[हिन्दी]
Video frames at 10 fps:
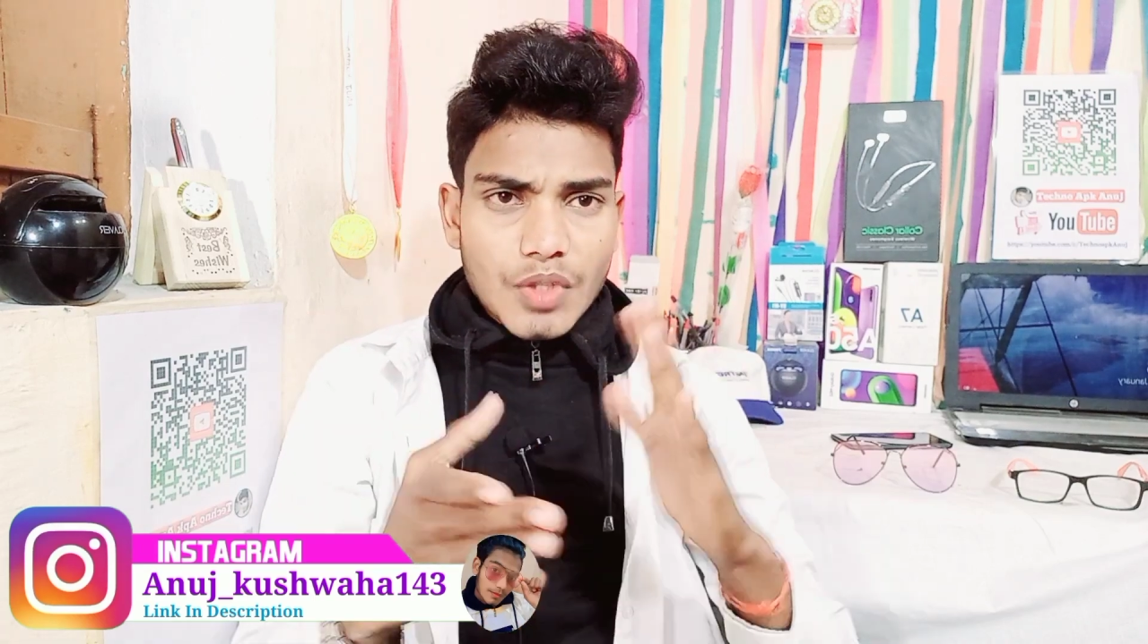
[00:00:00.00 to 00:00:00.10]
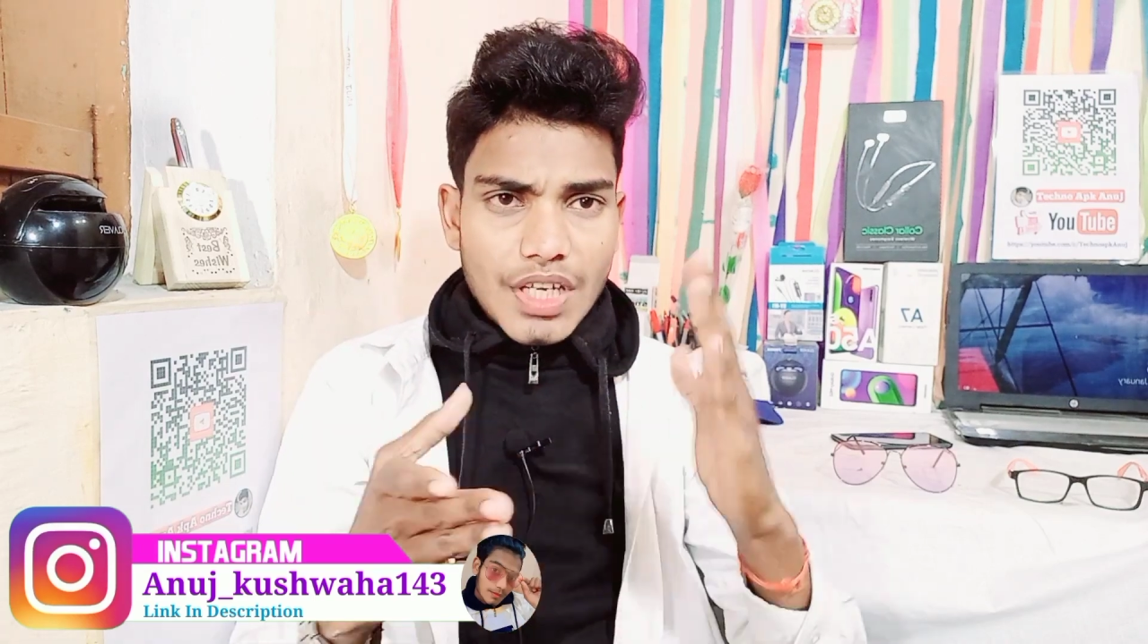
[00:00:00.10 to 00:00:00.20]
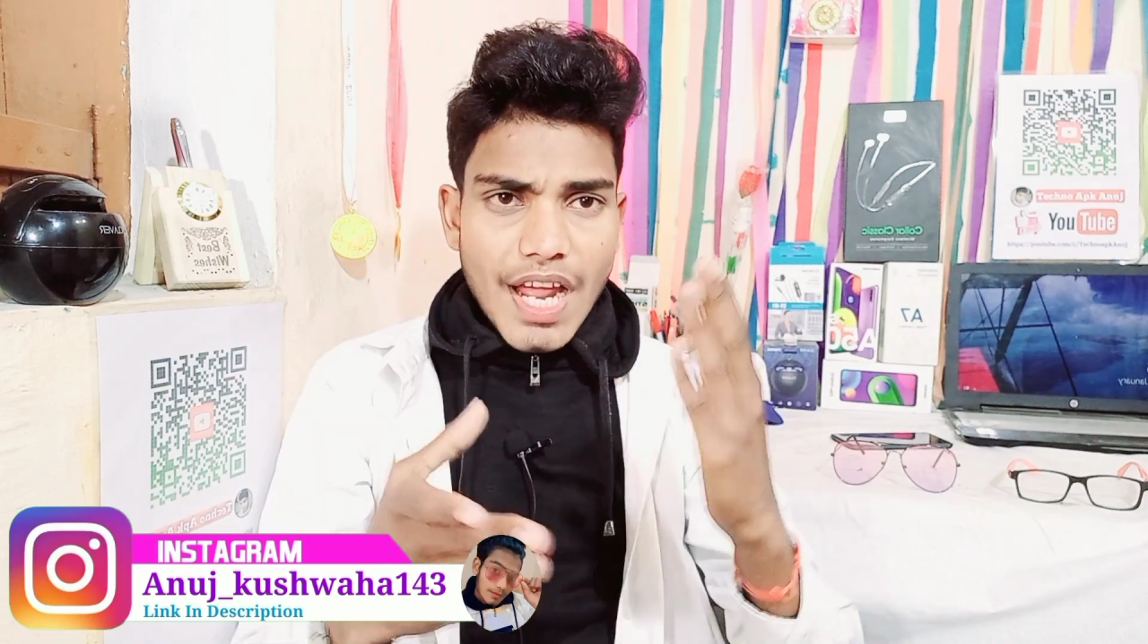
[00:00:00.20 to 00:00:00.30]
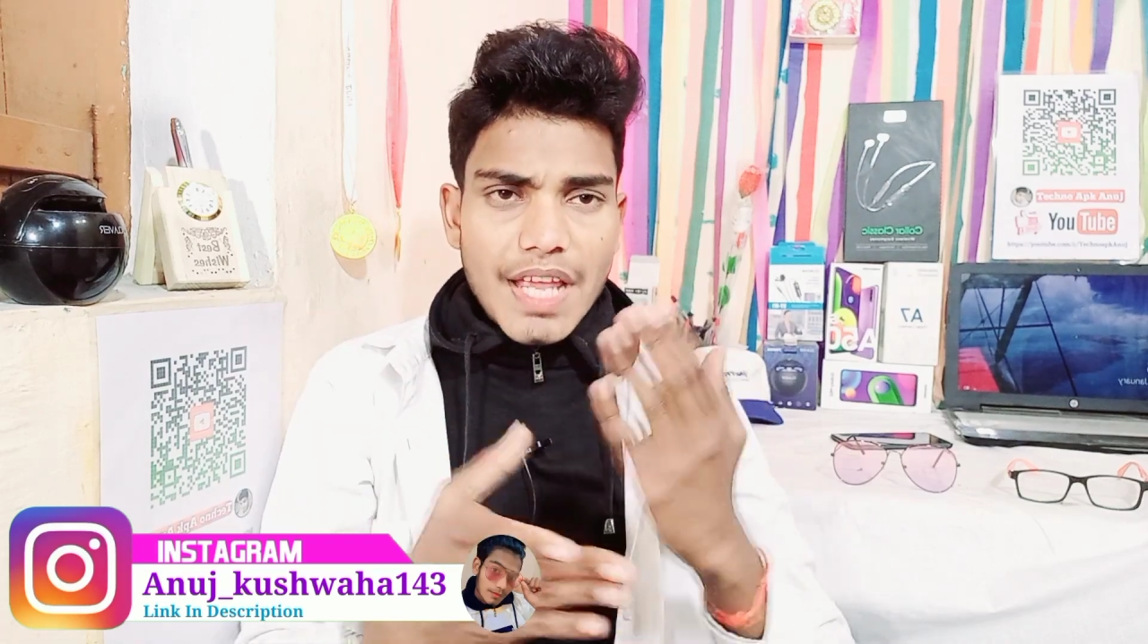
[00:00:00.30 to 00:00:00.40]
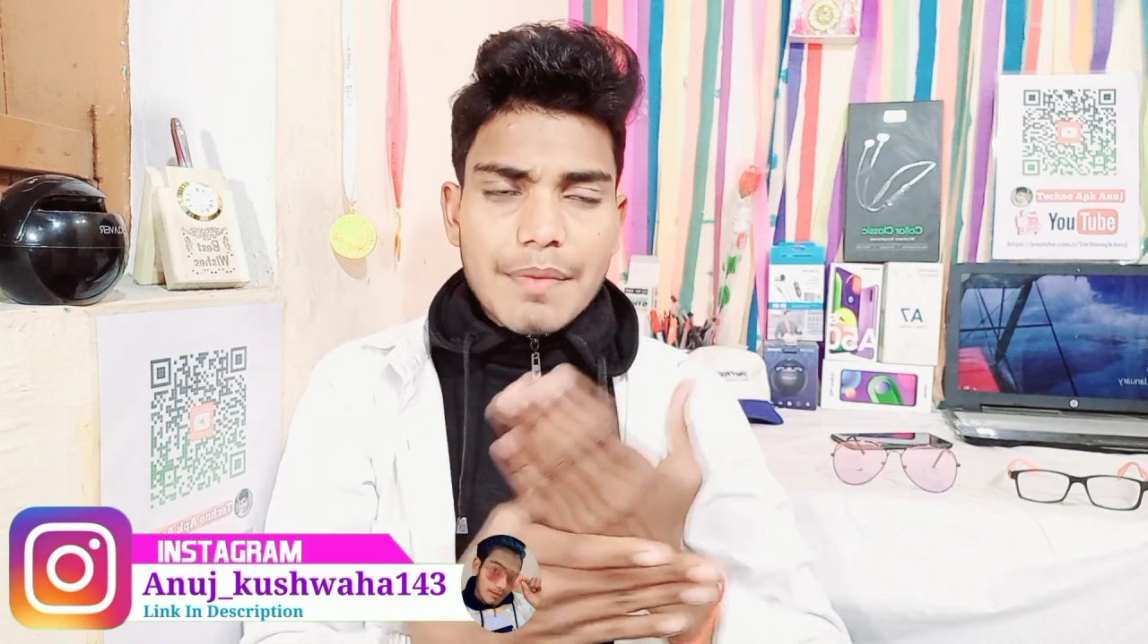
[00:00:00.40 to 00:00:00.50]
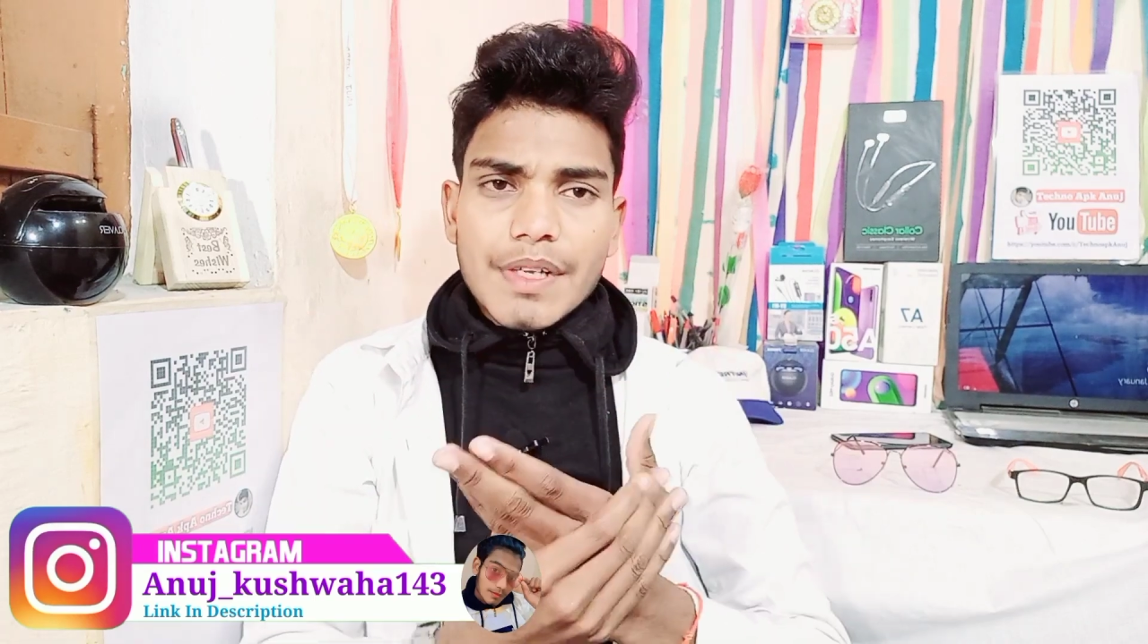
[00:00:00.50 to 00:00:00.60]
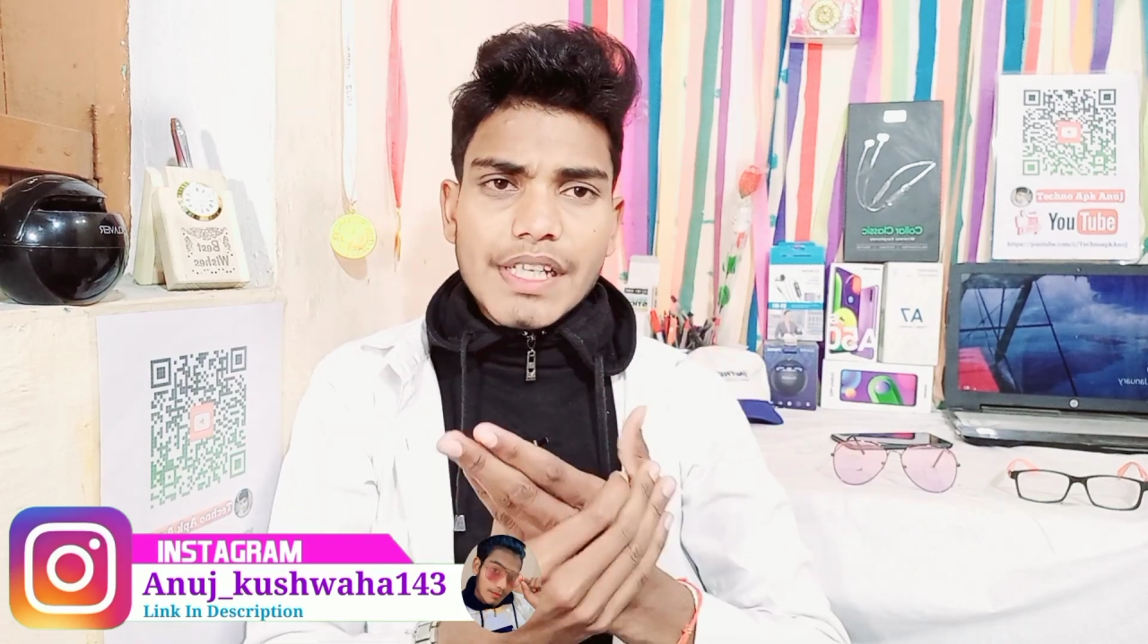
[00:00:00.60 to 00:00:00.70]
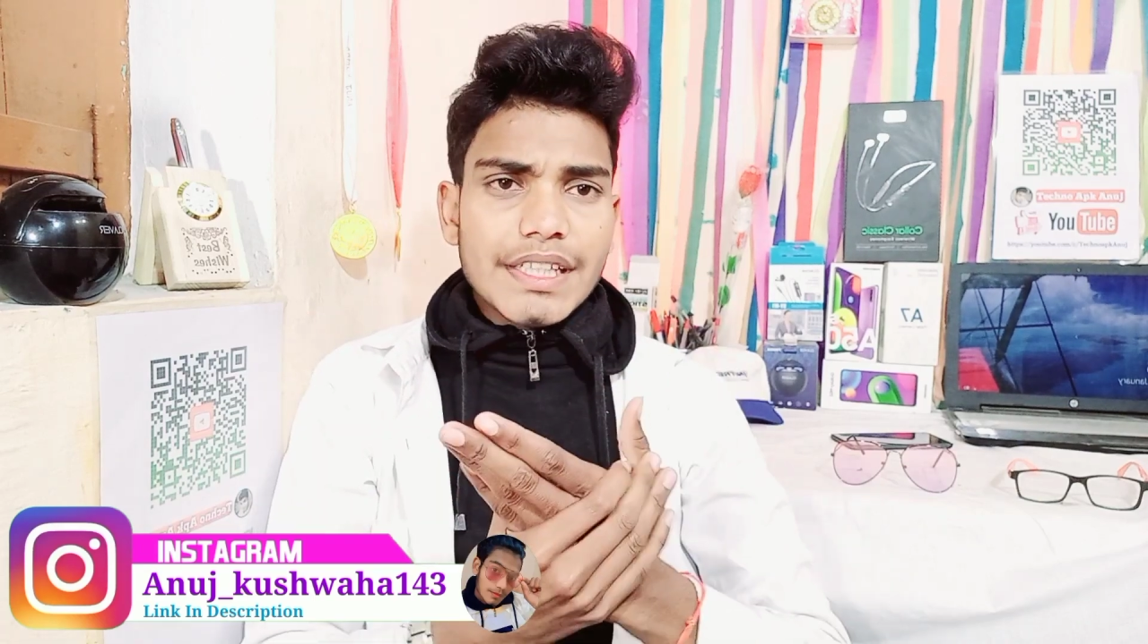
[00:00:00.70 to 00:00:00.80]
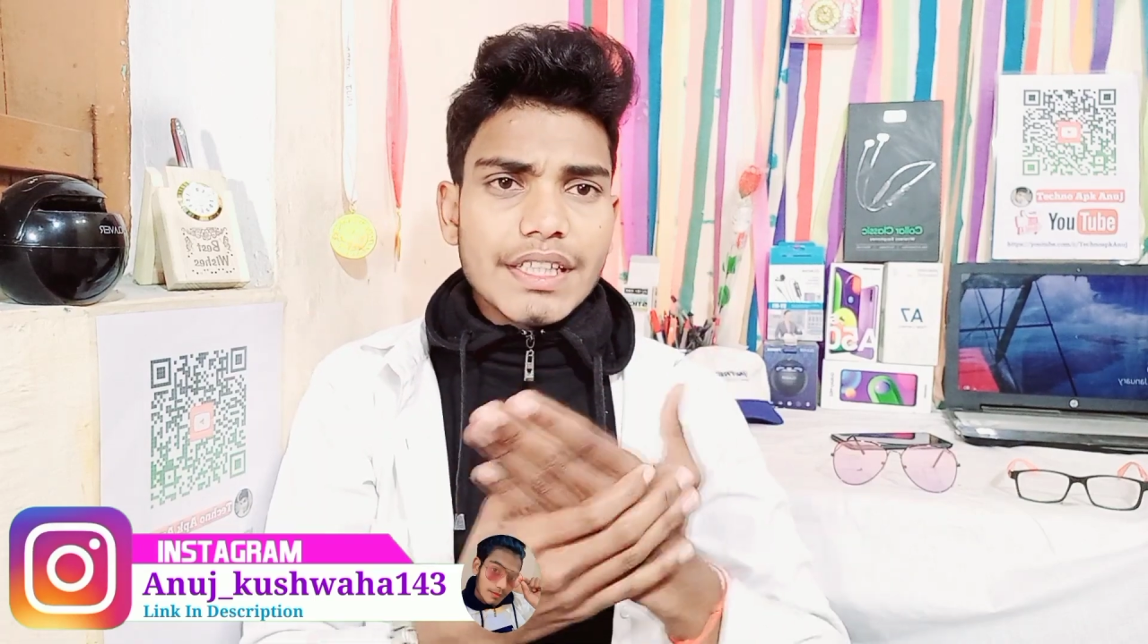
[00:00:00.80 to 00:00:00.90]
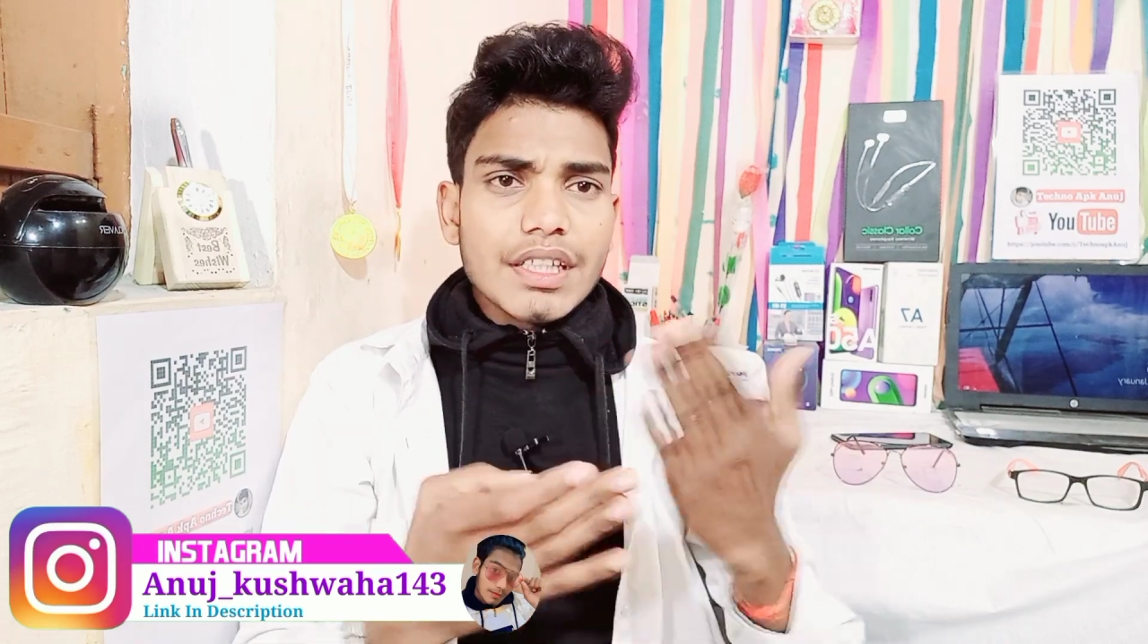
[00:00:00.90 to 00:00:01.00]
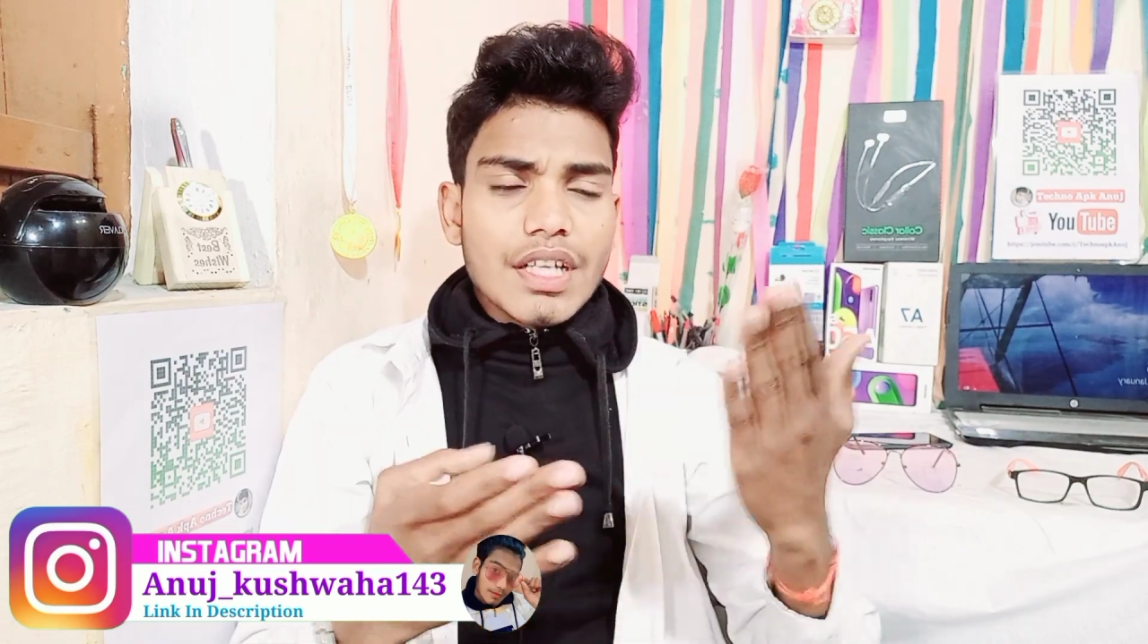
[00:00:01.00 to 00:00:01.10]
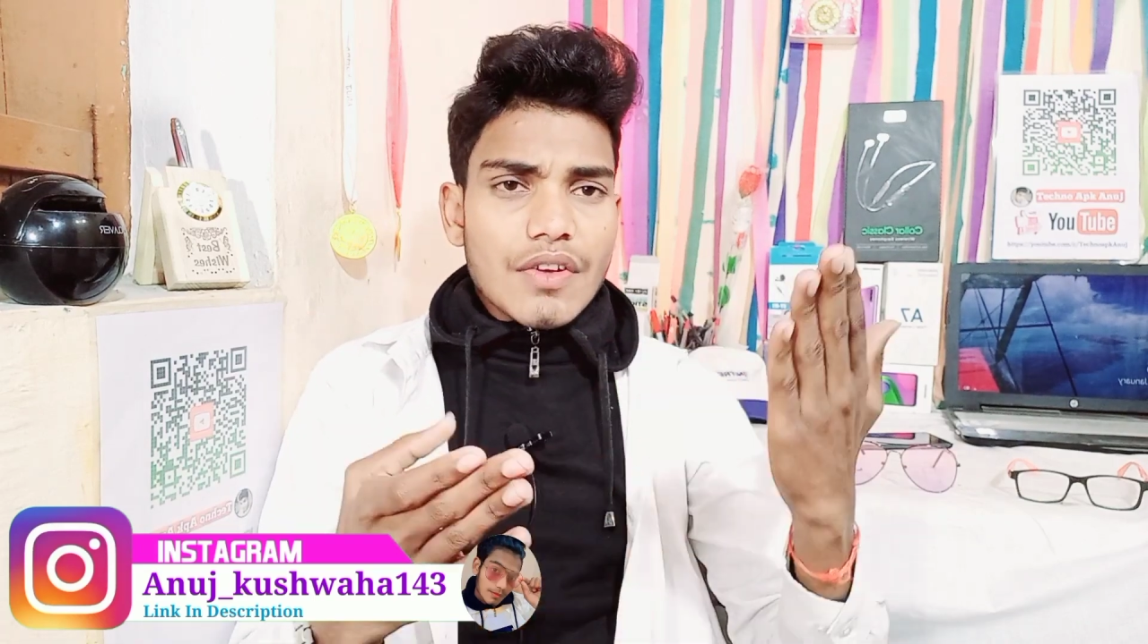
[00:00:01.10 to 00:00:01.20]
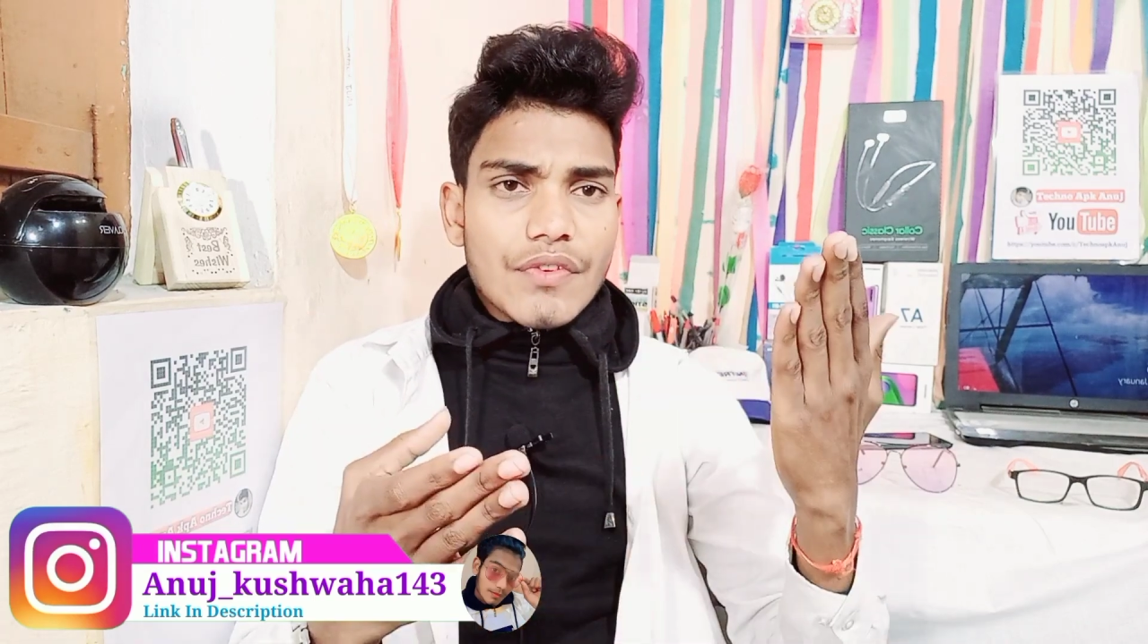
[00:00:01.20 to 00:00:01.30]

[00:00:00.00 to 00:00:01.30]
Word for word: लाइव एंड